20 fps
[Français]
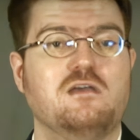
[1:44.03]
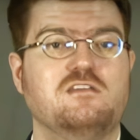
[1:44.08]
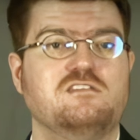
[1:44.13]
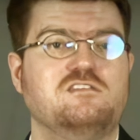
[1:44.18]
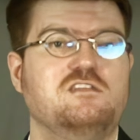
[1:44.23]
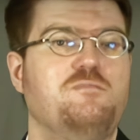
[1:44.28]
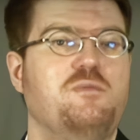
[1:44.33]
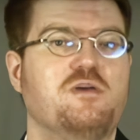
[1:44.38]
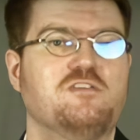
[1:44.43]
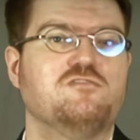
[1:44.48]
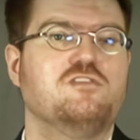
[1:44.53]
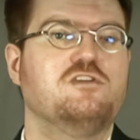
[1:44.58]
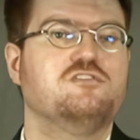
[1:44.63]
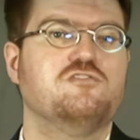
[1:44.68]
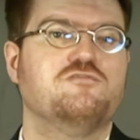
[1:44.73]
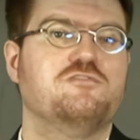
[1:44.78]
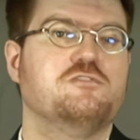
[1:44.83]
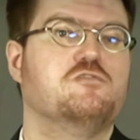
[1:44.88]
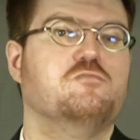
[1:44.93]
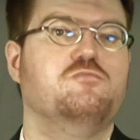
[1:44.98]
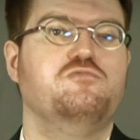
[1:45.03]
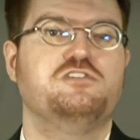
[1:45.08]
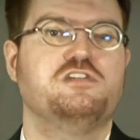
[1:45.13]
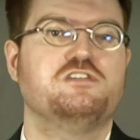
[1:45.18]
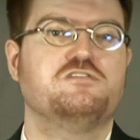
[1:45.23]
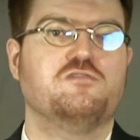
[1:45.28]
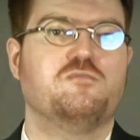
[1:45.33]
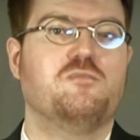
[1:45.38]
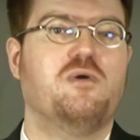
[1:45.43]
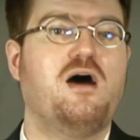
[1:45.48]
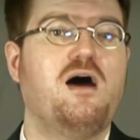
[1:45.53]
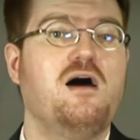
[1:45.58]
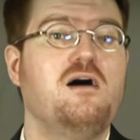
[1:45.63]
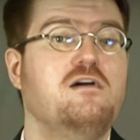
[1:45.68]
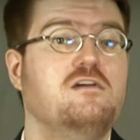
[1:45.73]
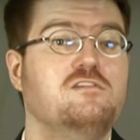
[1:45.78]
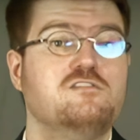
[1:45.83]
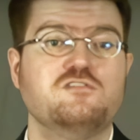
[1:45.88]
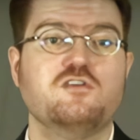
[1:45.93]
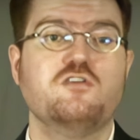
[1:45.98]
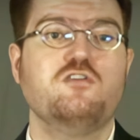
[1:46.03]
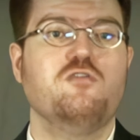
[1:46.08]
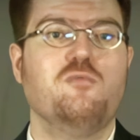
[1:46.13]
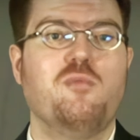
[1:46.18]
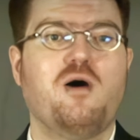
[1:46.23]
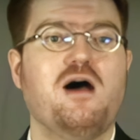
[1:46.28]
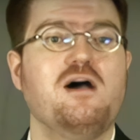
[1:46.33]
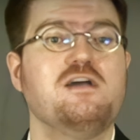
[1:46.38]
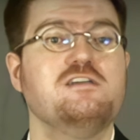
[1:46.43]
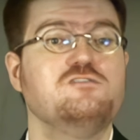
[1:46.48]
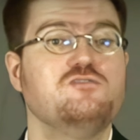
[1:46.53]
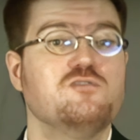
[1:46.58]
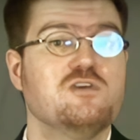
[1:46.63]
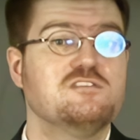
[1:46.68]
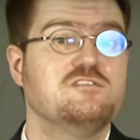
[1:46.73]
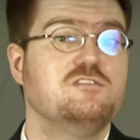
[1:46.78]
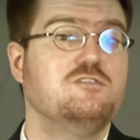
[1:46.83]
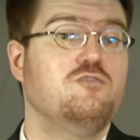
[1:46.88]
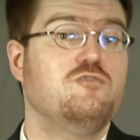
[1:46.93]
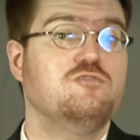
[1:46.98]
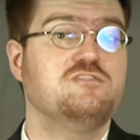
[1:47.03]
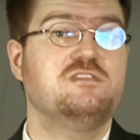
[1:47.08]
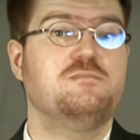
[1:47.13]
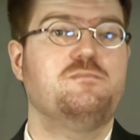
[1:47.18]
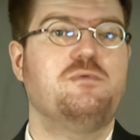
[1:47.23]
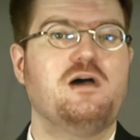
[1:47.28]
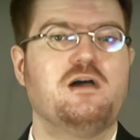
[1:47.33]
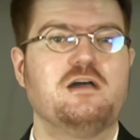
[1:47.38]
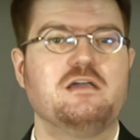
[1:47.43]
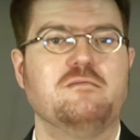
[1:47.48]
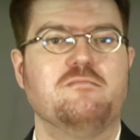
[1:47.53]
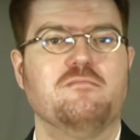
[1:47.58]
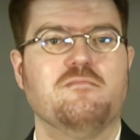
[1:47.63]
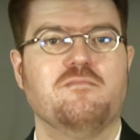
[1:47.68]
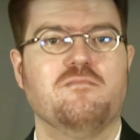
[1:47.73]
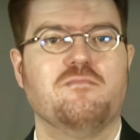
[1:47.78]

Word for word: Si le personnage ne fait que bouger son bras, seul le bras est sur un cellulo séparé.